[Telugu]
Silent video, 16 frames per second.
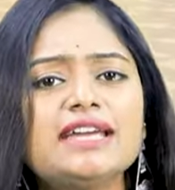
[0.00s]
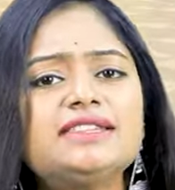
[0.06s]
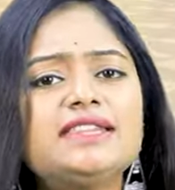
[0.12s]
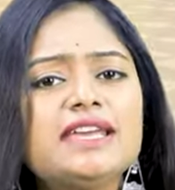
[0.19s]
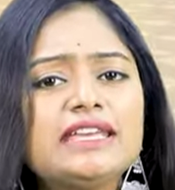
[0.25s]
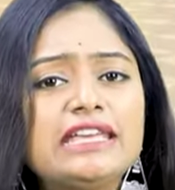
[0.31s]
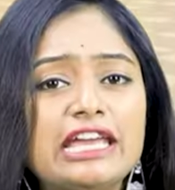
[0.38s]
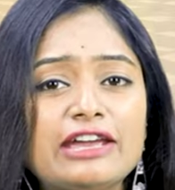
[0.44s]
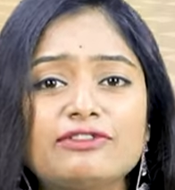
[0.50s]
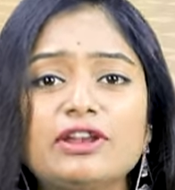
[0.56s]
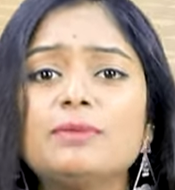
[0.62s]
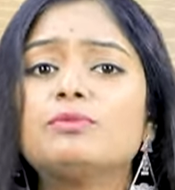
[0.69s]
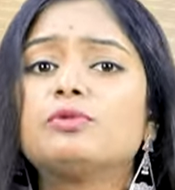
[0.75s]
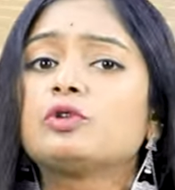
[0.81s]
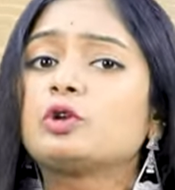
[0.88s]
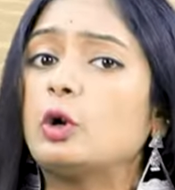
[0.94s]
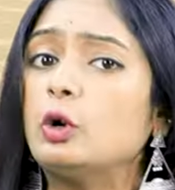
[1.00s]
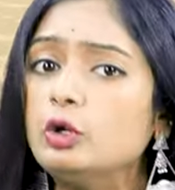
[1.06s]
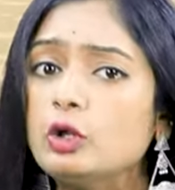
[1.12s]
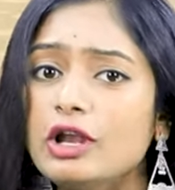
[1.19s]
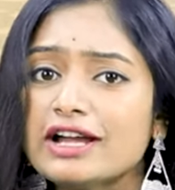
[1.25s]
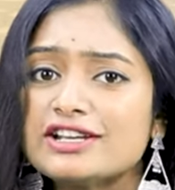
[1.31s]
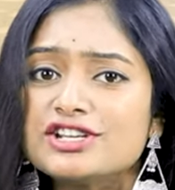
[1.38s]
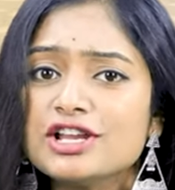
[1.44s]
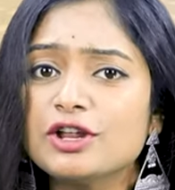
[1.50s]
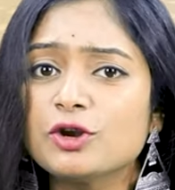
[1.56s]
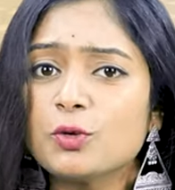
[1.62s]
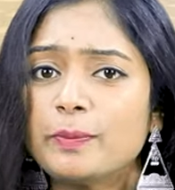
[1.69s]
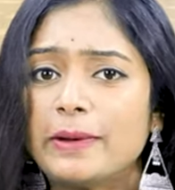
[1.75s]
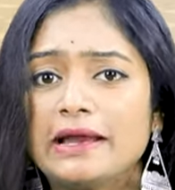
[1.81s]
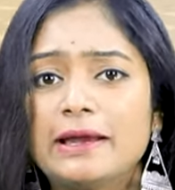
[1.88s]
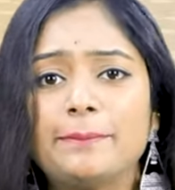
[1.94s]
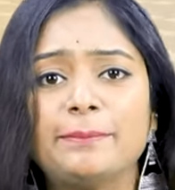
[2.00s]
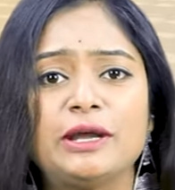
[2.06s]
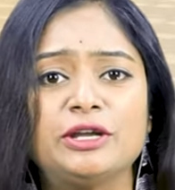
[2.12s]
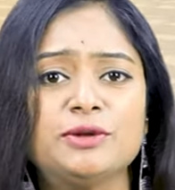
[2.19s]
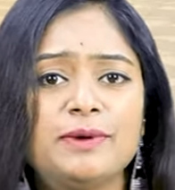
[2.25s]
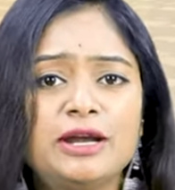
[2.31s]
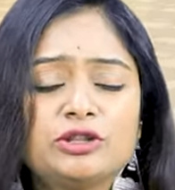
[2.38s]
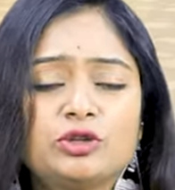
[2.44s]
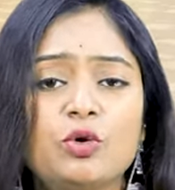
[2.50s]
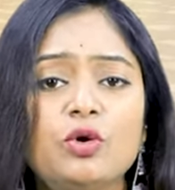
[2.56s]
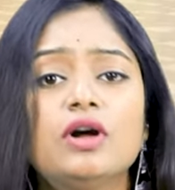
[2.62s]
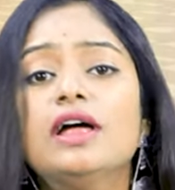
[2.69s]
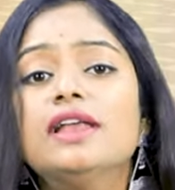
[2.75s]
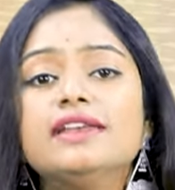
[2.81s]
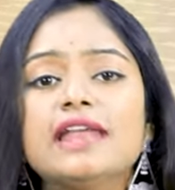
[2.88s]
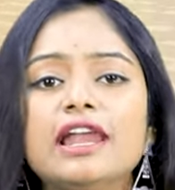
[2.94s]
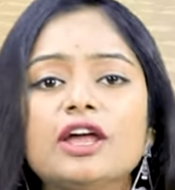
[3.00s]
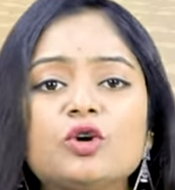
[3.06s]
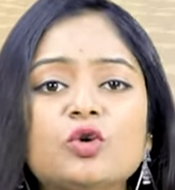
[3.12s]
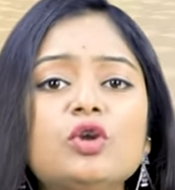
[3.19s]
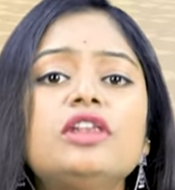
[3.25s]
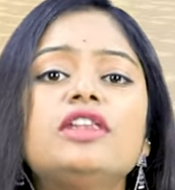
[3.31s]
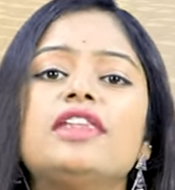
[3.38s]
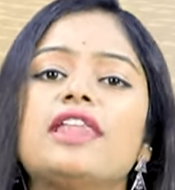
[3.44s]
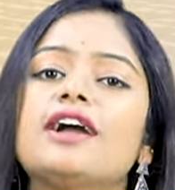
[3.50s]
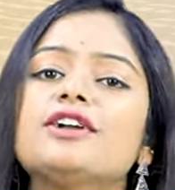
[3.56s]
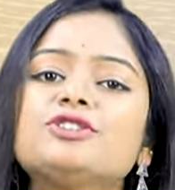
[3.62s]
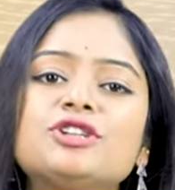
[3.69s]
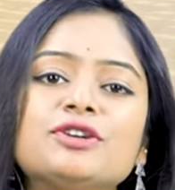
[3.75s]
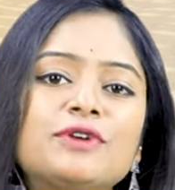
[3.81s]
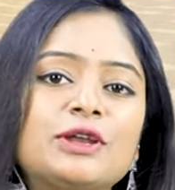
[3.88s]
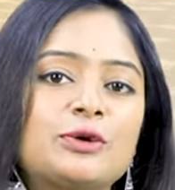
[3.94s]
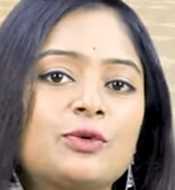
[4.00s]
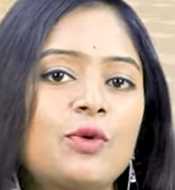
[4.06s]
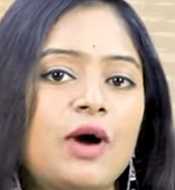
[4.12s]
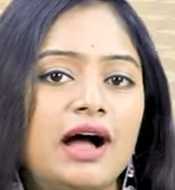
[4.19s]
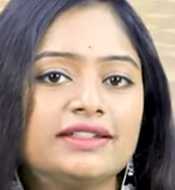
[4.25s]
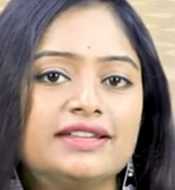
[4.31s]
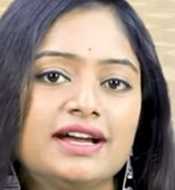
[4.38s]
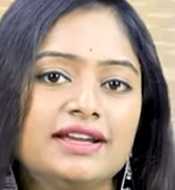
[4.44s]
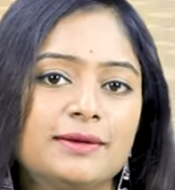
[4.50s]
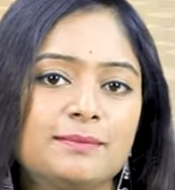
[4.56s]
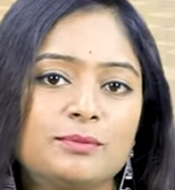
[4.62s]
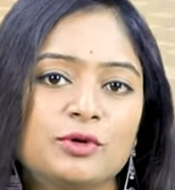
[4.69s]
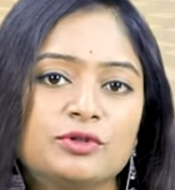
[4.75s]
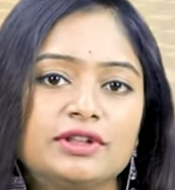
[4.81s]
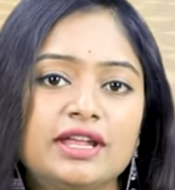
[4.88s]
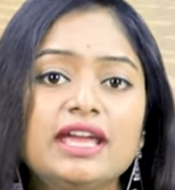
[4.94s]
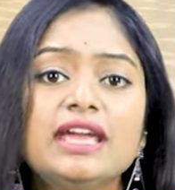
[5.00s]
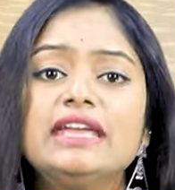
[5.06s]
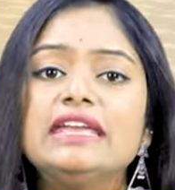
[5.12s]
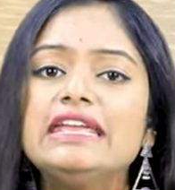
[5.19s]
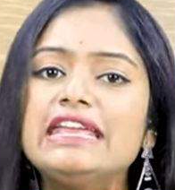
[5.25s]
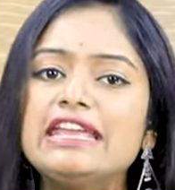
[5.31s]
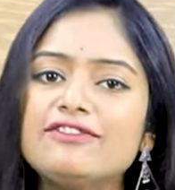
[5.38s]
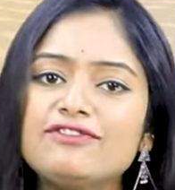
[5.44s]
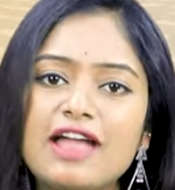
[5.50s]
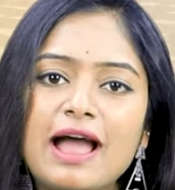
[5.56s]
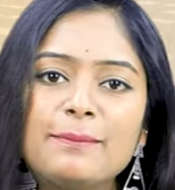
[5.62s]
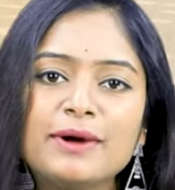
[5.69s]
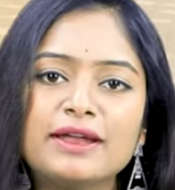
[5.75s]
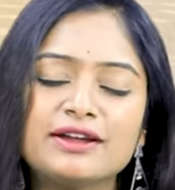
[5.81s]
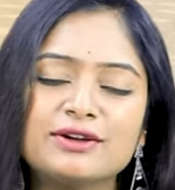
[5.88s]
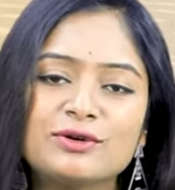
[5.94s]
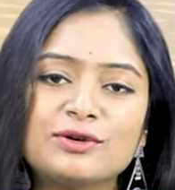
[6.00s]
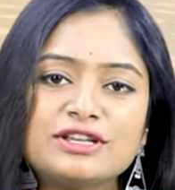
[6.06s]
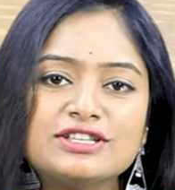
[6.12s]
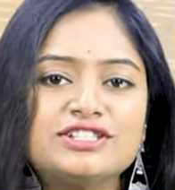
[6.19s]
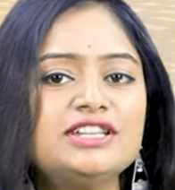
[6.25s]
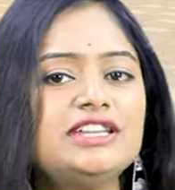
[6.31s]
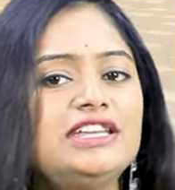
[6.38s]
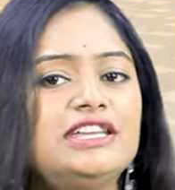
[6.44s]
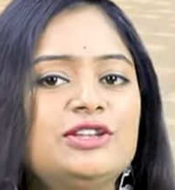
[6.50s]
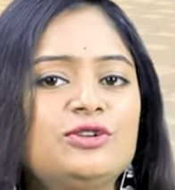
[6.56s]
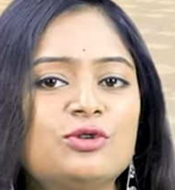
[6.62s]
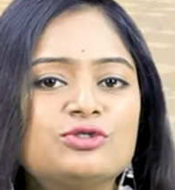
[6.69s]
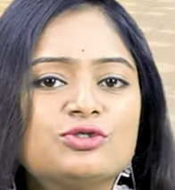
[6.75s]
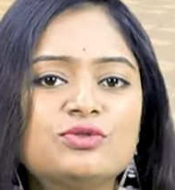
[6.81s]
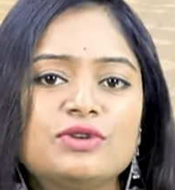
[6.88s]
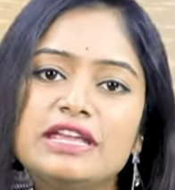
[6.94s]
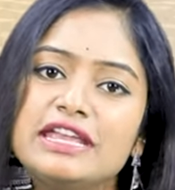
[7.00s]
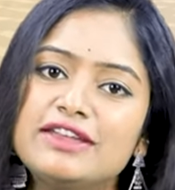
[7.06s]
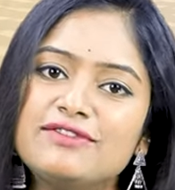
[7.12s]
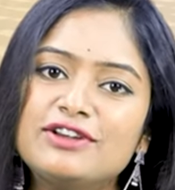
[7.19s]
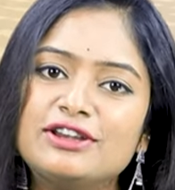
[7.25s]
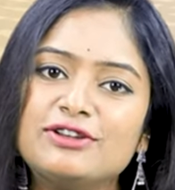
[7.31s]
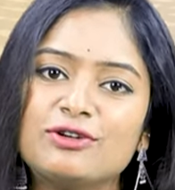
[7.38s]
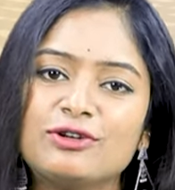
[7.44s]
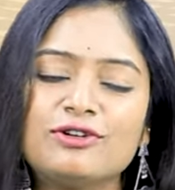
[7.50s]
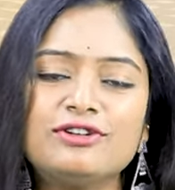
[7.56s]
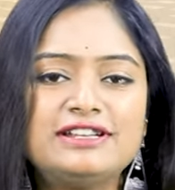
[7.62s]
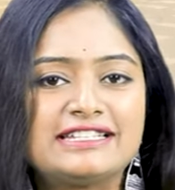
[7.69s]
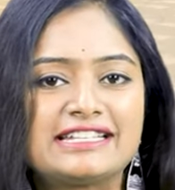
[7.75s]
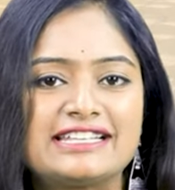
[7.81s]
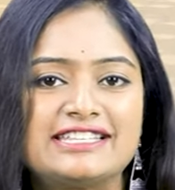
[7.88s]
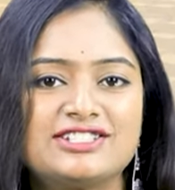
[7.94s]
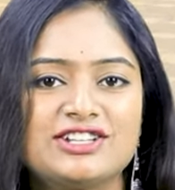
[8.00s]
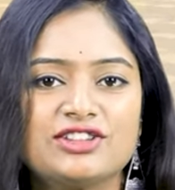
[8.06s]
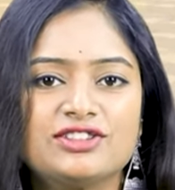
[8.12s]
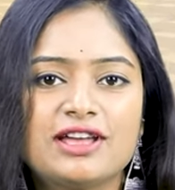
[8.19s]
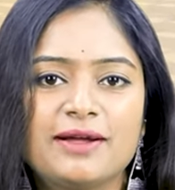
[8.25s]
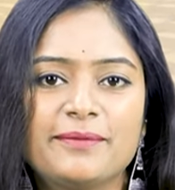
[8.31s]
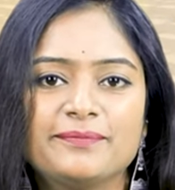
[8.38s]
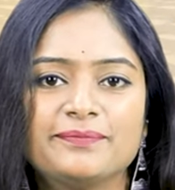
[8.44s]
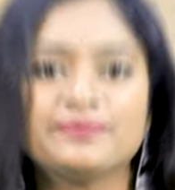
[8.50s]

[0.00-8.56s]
అయితే కేవలం రెండు లక్షల రూపాయల పెట్టుబడితో నెలకు లక్ష వరకు ఆదాయం పొందే ఈ వ్యాపారం గురించి ఈరోజు ఈ వీడియోలో డిస్కస్ చేద్దాం